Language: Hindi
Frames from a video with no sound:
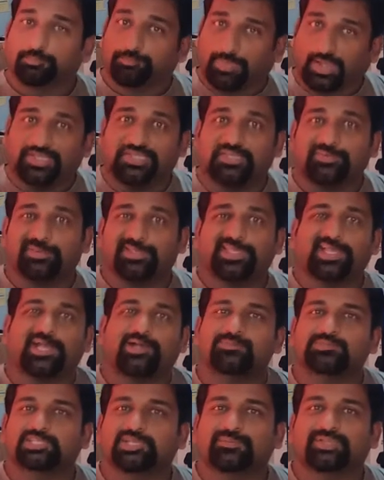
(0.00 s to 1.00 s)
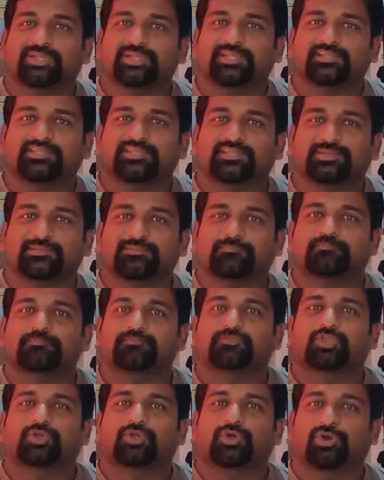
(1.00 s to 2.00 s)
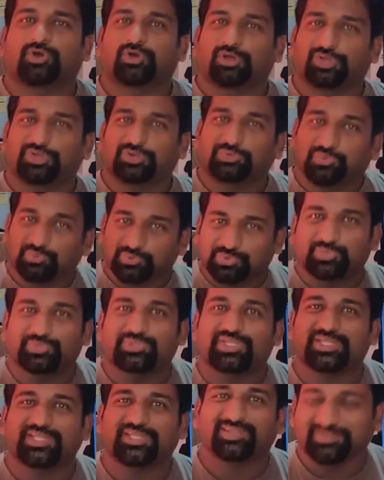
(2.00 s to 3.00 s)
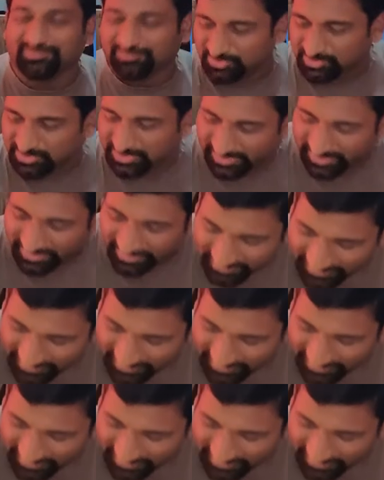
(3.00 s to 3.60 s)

पाली भैया हमसे मिले थे और उन्होंने मुझे